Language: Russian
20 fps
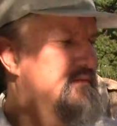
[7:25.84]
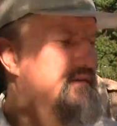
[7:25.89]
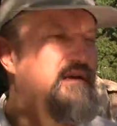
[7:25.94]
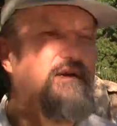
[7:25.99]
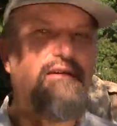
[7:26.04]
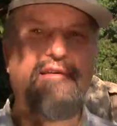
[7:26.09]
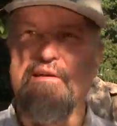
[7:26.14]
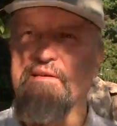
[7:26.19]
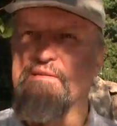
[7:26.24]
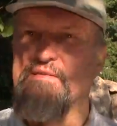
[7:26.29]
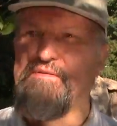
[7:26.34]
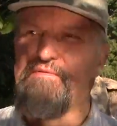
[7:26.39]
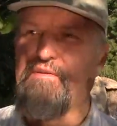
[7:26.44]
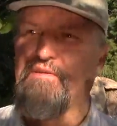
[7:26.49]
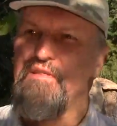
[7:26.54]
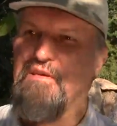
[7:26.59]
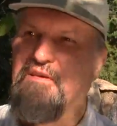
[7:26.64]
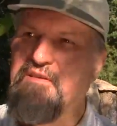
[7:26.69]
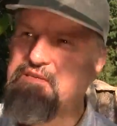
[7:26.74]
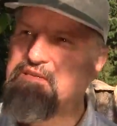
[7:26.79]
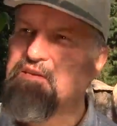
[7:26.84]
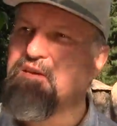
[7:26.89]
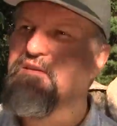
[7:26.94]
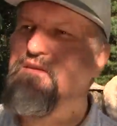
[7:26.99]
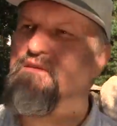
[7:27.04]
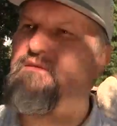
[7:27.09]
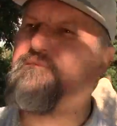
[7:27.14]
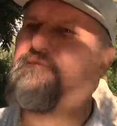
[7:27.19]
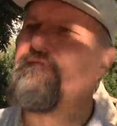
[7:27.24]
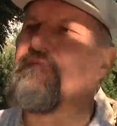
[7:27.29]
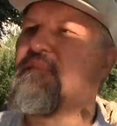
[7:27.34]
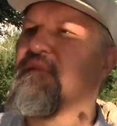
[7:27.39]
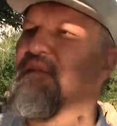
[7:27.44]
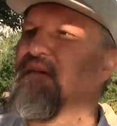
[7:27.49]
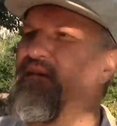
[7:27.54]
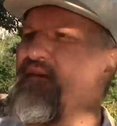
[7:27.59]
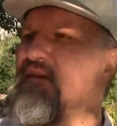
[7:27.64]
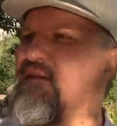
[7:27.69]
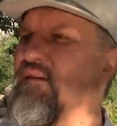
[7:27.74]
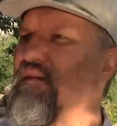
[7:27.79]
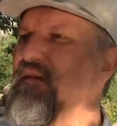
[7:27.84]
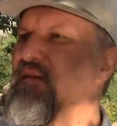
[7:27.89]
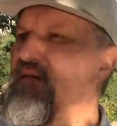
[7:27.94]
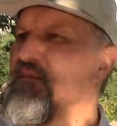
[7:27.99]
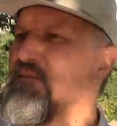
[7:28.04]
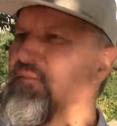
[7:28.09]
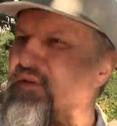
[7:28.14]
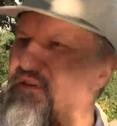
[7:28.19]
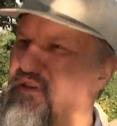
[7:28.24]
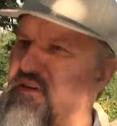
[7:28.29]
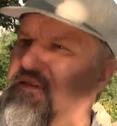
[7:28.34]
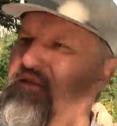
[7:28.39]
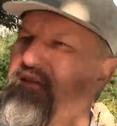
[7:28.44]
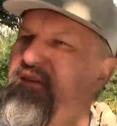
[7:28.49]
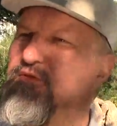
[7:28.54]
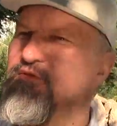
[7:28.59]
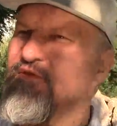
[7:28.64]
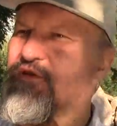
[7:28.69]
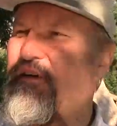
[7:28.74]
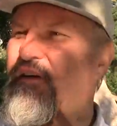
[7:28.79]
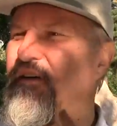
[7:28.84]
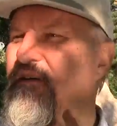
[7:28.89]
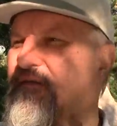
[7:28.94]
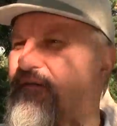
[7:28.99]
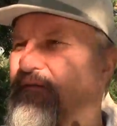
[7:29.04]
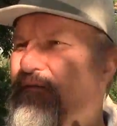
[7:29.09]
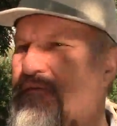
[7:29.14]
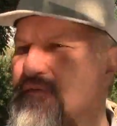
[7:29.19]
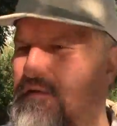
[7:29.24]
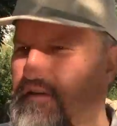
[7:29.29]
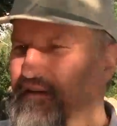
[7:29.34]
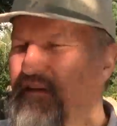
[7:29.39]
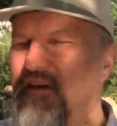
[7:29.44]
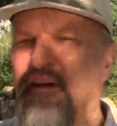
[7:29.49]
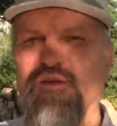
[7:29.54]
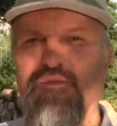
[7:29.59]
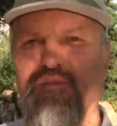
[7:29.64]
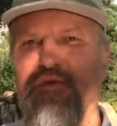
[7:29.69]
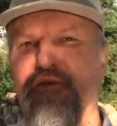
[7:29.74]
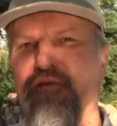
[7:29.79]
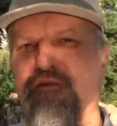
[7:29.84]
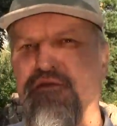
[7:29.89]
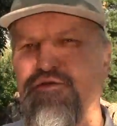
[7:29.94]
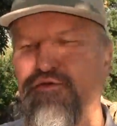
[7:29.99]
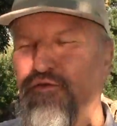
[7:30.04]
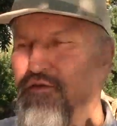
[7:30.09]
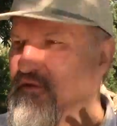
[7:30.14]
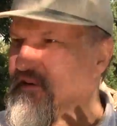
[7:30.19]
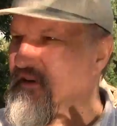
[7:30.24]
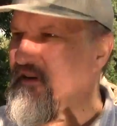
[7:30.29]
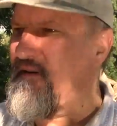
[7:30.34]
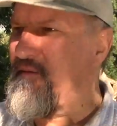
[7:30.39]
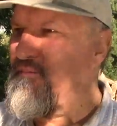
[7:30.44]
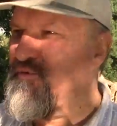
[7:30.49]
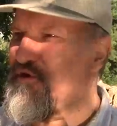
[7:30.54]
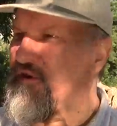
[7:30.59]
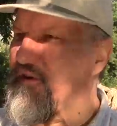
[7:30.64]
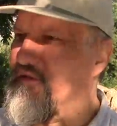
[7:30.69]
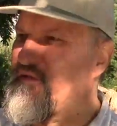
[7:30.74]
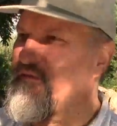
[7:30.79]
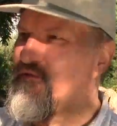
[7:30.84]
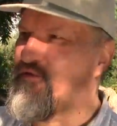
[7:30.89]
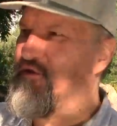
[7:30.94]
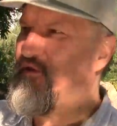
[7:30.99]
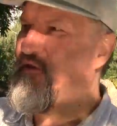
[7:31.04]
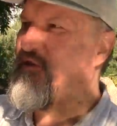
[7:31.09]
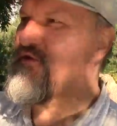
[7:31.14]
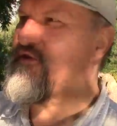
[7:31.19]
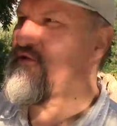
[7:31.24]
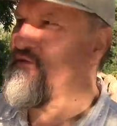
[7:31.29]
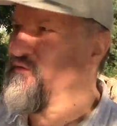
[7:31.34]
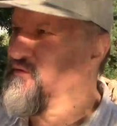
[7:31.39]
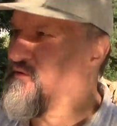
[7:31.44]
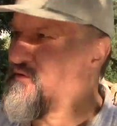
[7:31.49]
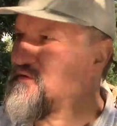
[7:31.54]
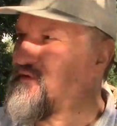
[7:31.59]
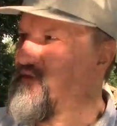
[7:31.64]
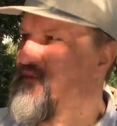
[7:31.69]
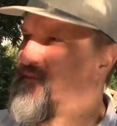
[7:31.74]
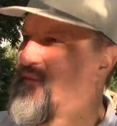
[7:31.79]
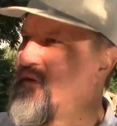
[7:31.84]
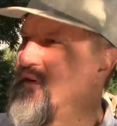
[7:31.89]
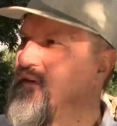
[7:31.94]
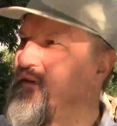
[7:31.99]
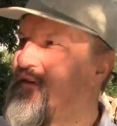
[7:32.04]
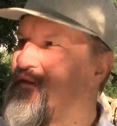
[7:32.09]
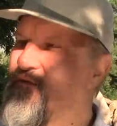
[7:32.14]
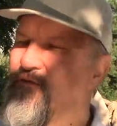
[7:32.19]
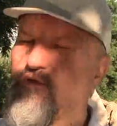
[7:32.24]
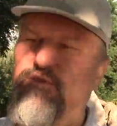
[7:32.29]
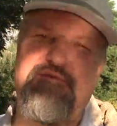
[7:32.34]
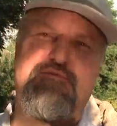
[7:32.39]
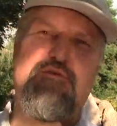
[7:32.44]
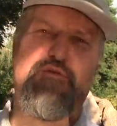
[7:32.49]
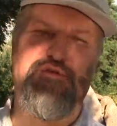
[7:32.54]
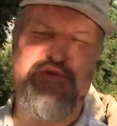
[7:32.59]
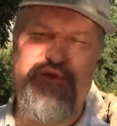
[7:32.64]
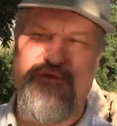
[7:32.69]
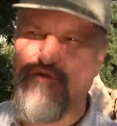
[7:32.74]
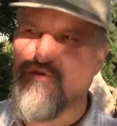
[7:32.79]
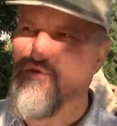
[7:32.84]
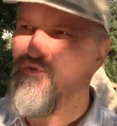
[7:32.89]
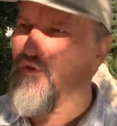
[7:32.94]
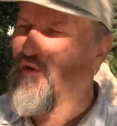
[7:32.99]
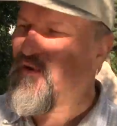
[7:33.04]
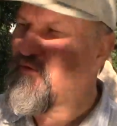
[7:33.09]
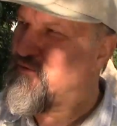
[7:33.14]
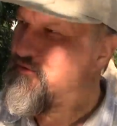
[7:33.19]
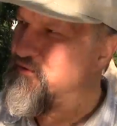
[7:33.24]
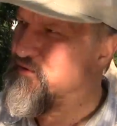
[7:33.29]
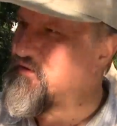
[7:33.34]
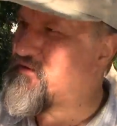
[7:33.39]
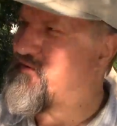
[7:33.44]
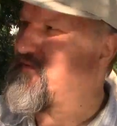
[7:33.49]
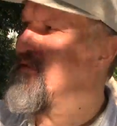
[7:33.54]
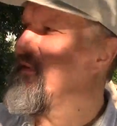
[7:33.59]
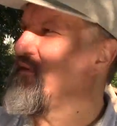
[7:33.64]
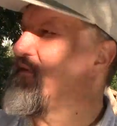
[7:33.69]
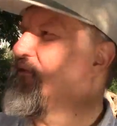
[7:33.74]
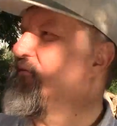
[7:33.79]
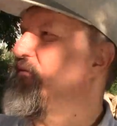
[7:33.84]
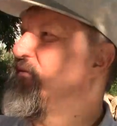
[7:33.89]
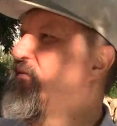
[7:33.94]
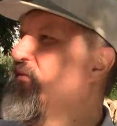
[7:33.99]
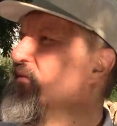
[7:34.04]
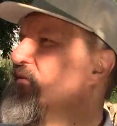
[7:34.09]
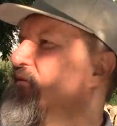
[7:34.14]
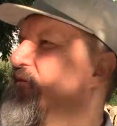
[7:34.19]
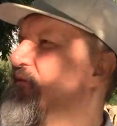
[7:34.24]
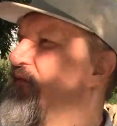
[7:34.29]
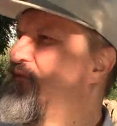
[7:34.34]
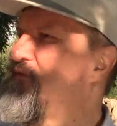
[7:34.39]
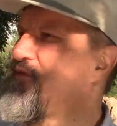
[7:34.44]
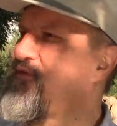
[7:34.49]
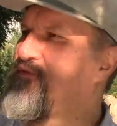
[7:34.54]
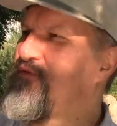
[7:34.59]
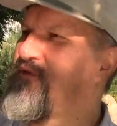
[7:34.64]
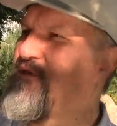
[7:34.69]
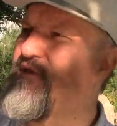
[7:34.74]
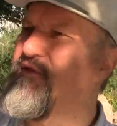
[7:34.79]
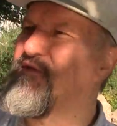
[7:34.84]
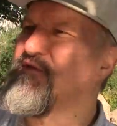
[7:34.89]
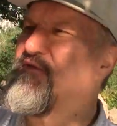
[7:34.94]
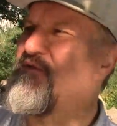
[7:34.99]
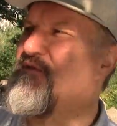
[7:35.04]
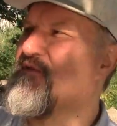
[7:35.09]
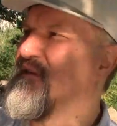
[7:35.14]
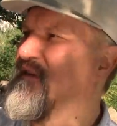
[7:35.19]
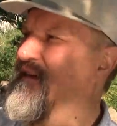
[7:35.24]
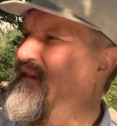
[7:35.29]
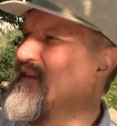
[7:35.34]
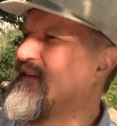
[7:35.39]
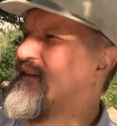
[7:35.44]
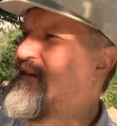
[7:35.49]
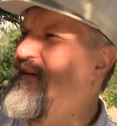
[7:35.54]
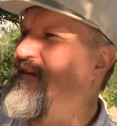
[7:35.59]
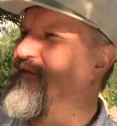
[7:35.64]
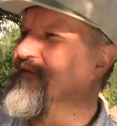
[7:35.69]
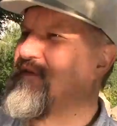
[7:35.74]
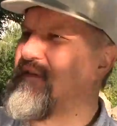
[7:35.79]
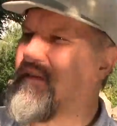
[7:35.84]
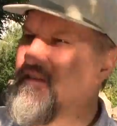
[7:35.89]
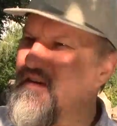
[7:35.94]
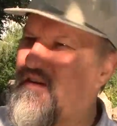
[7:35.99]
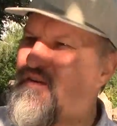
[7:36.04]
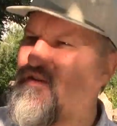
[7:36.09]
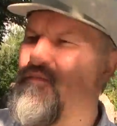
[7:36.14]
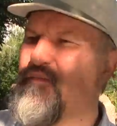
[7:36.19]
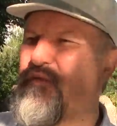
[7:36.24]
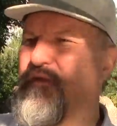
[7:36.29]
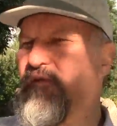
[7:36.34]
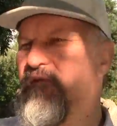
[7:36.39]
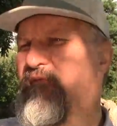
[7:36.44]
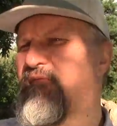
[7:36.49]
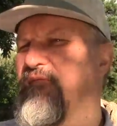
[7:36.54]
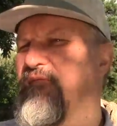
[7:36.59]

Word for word: Игра света и тени потрясающе. Я всегда любил еще, когда обучался в училище художественном, до того еще в школе художественной студии ИЗО, всегда любил